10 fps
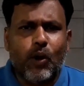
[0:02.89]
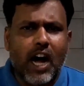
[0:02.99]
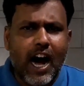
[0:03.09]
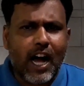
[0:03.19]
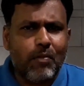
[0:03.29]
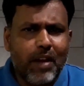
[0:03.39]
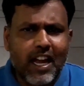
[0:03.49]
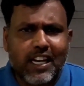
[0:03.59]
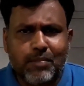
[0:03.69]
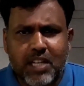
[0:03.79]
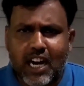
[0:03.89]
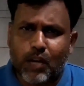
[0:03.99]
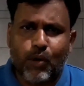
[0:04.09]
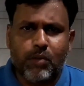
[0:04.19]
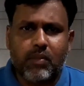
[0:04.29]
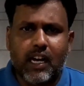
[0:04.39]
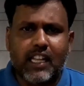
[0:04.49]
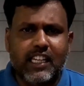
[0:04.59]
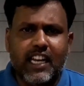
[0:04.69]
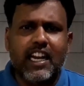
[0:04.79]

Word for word: ஒரு அருமையான டிப்ஸை காட்ட போகிறோம் அது